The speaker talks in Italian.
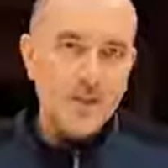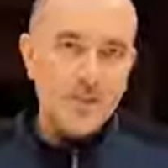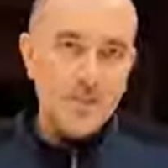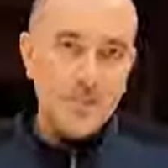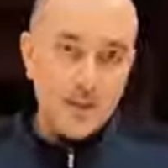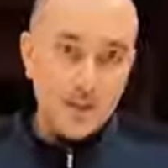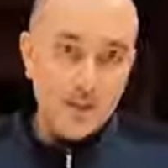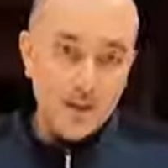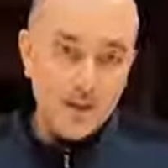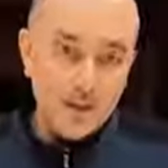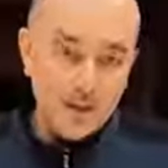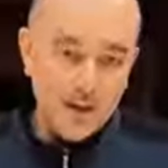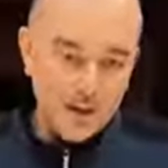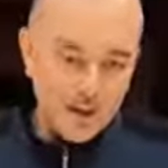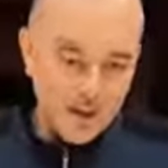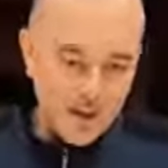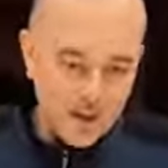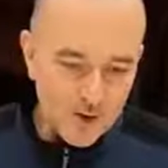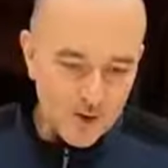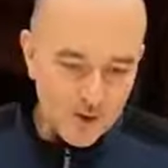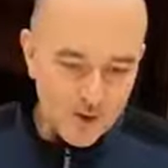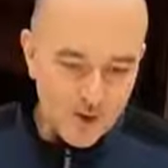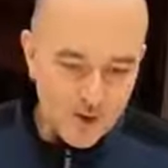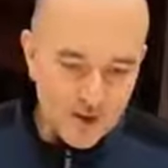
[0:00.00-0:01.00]

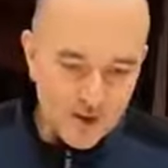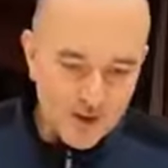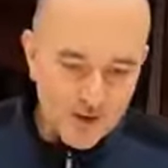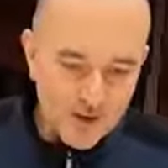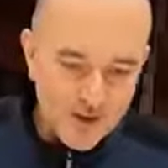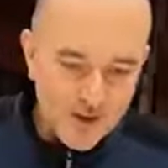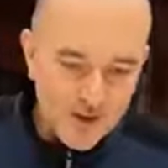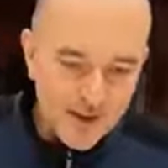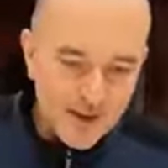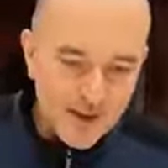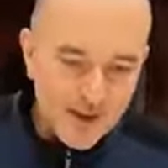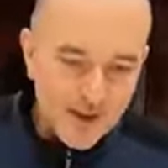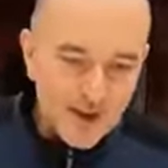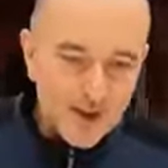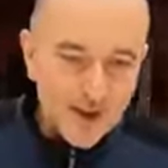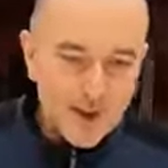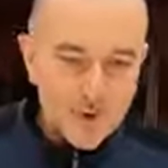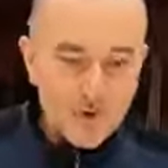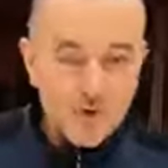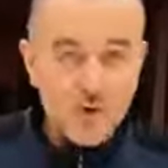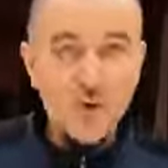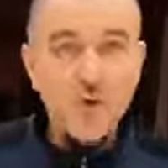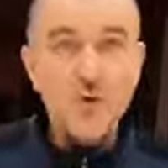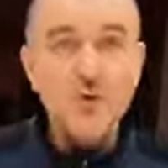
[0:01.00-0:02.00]
Bentrovati con il
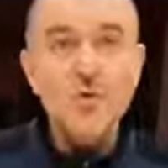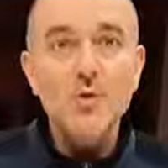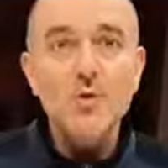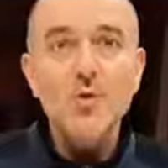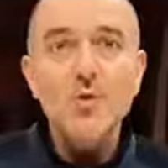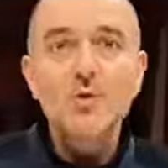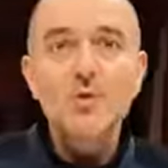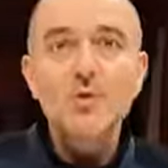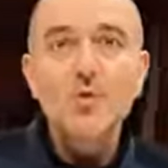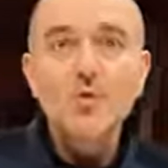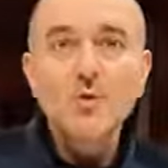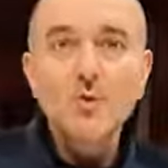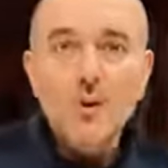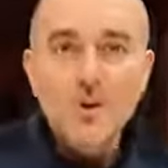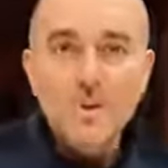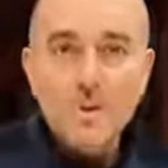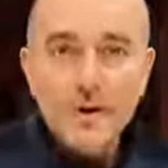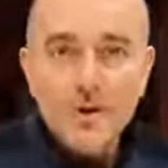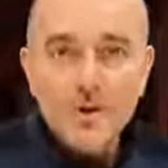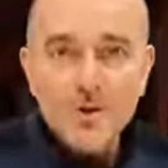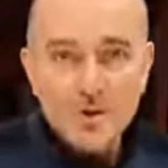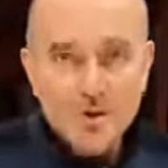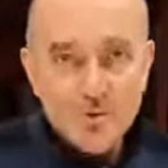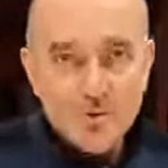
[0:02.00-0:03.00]
nostro consueto
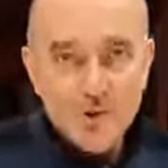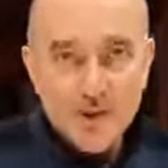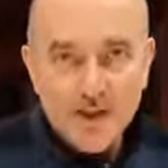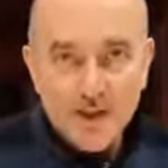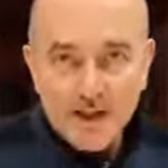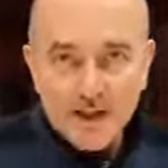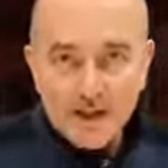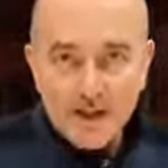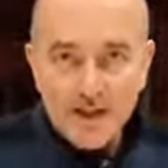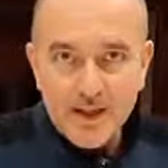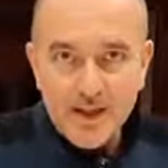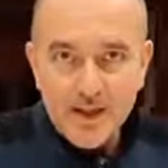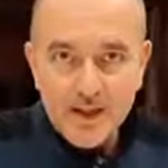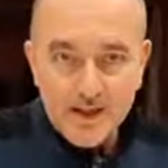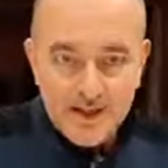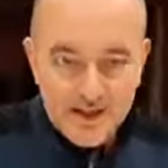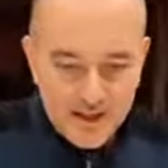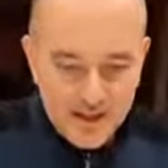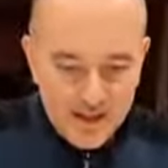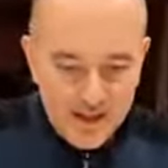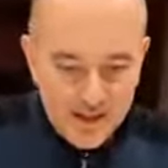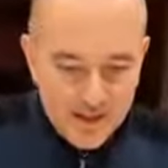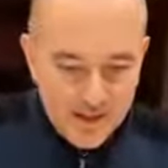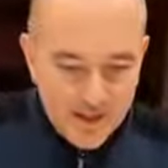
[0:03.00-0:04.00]
appuntamento sulla
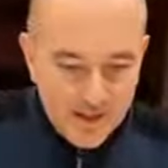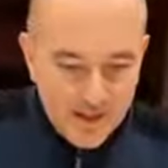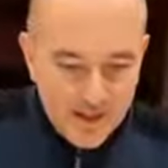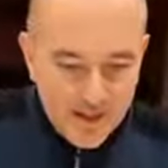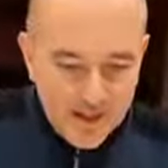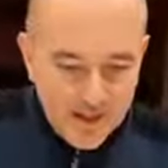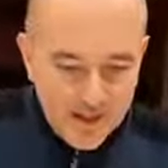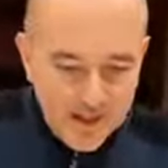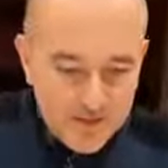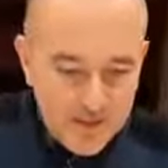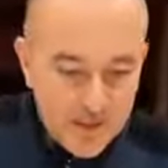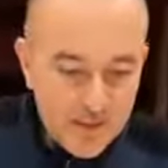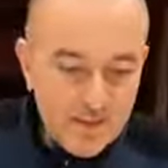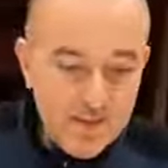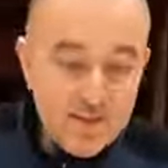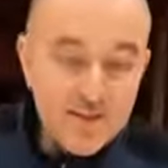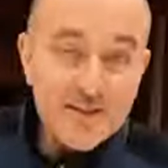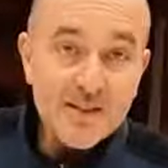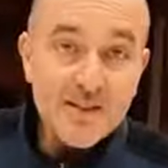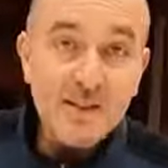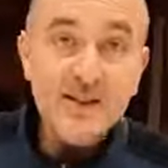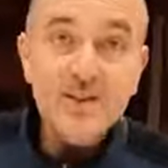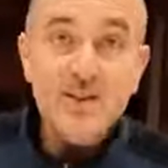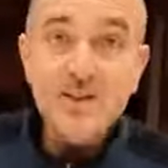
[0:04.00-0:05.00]
catechesi dei
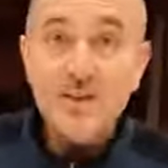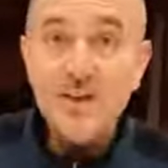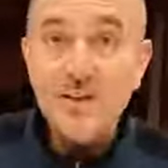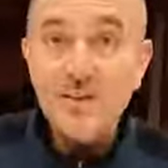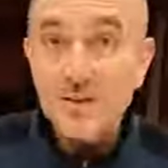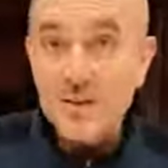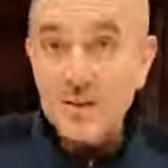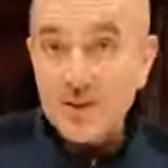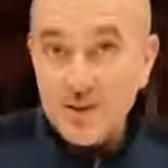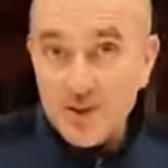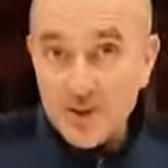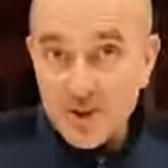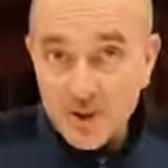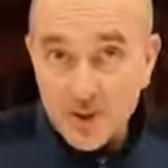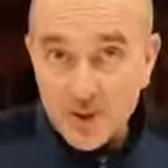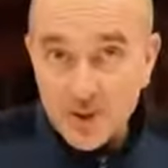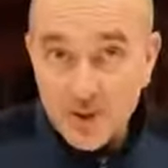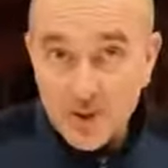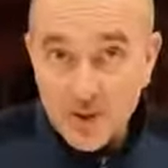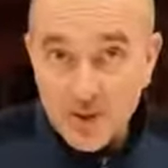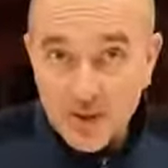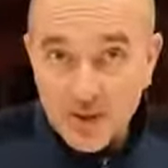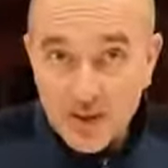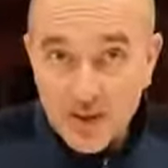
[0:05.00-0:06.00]
messaggi del
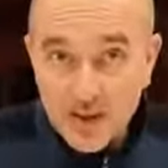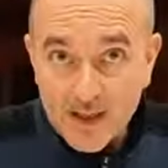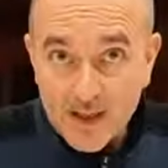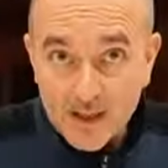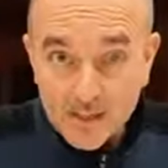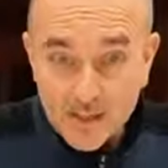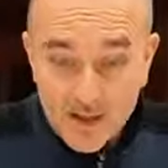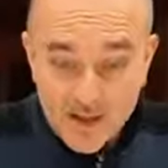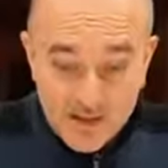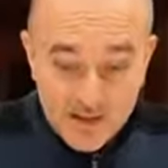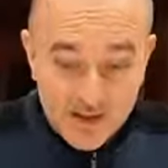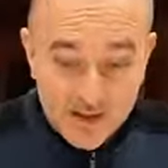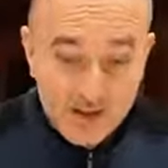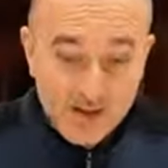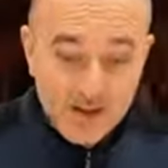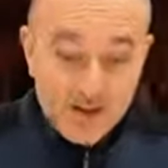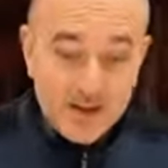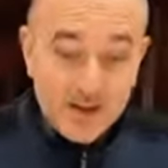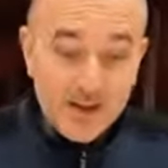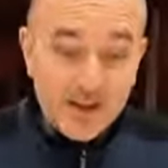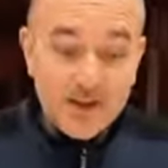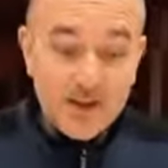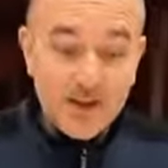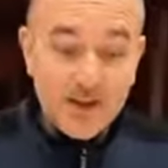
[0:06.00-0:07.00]
25 del mese,
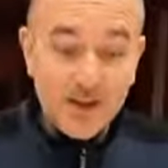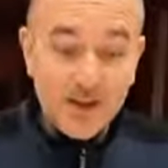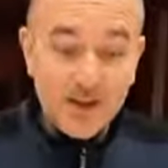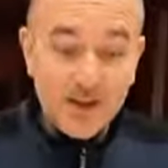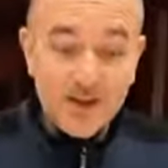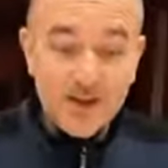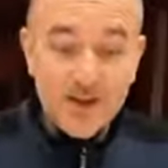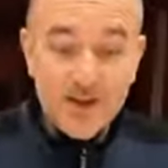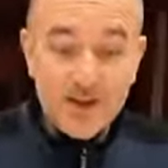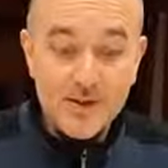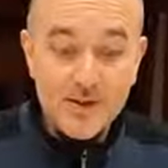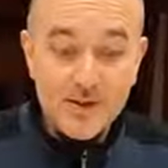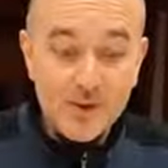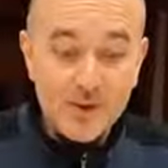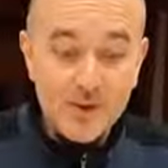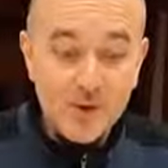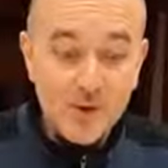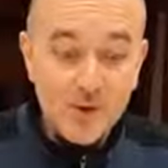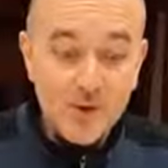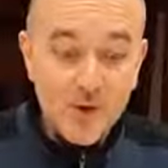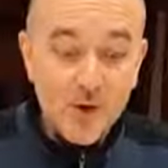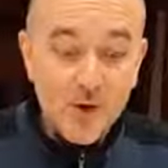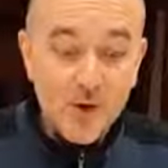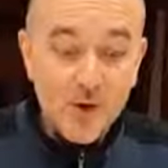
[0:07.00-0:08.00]
messaggi che
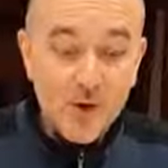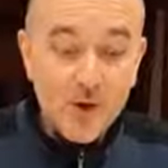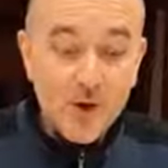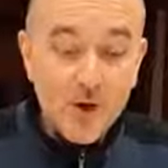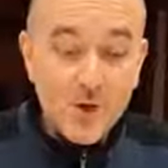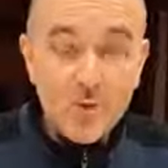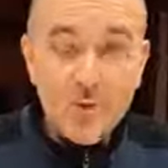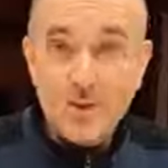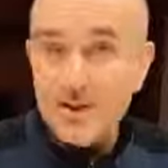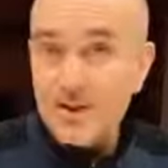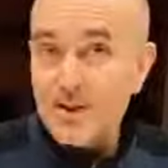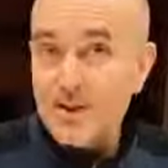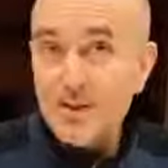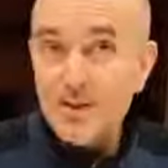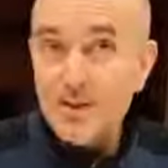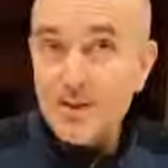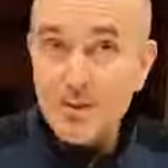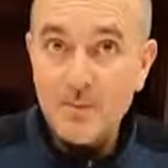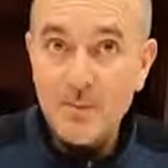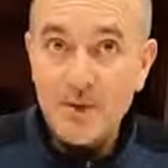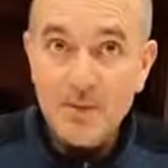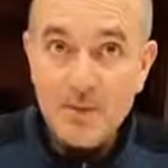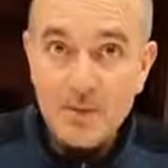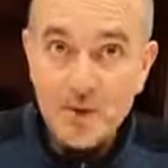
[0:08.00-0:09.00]
rivestono una
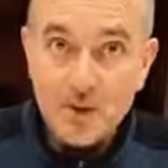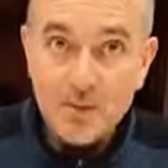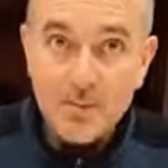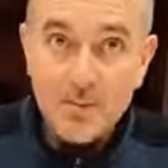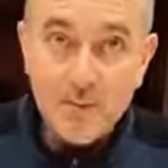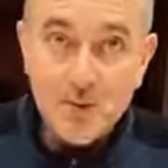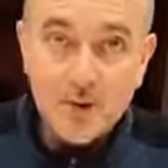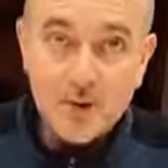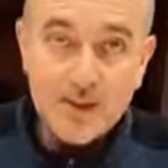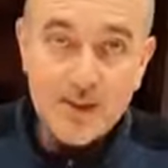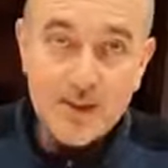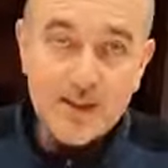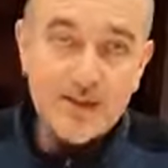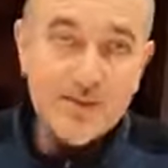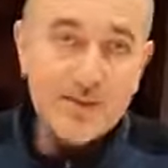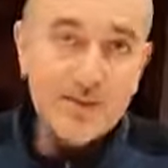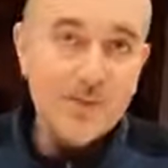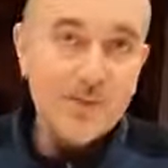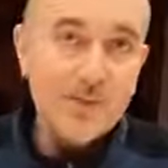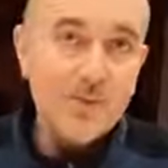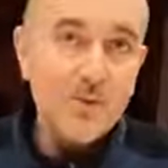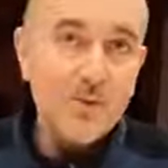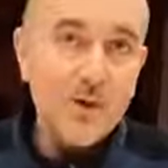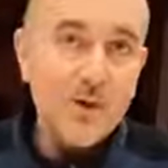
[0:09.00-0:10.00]
sempre maggiore importanza
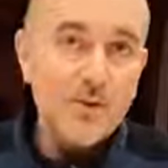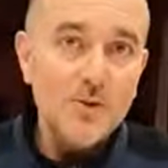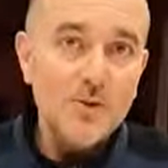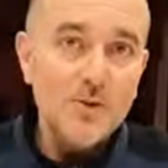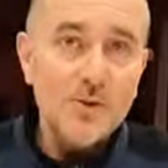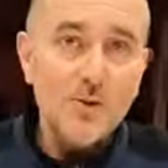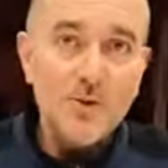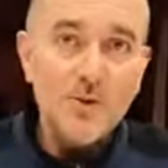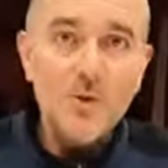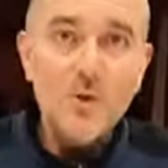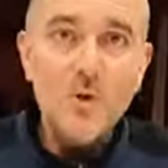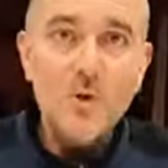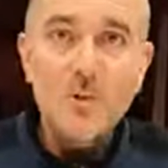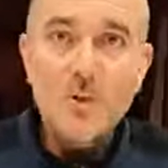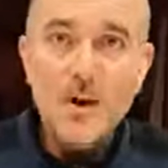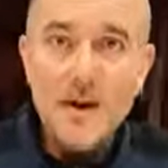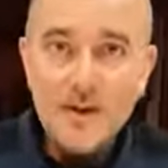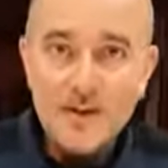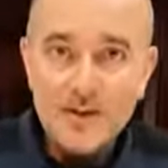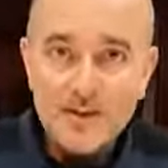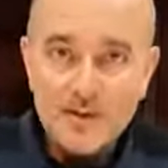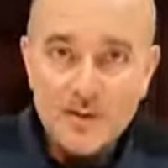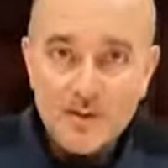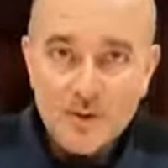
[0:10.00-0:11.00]
da quando il 2
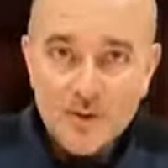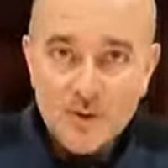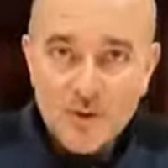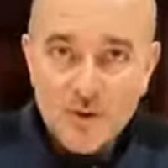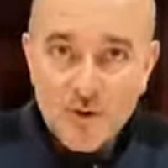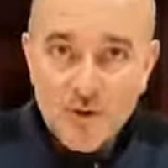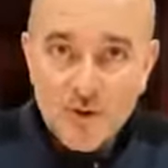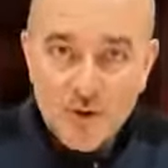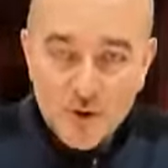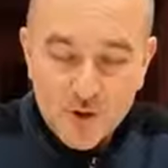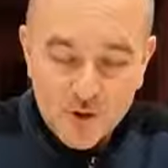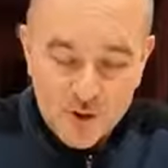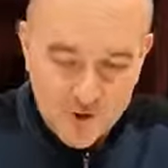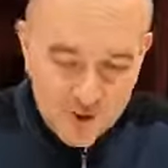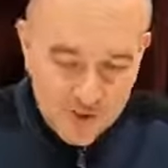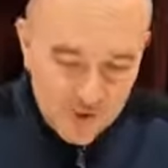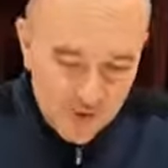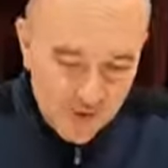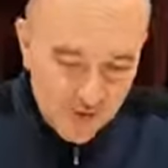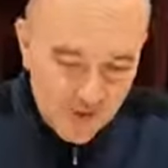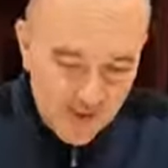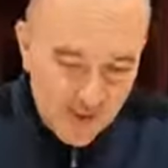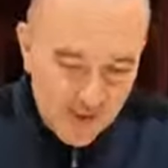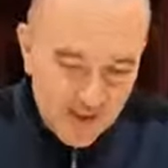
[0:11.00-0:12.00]
marzo
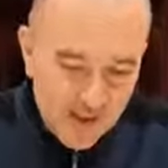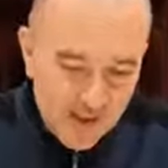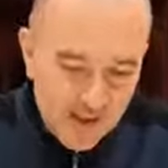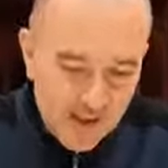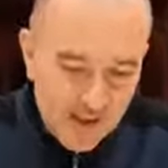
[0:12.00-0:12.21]
scorso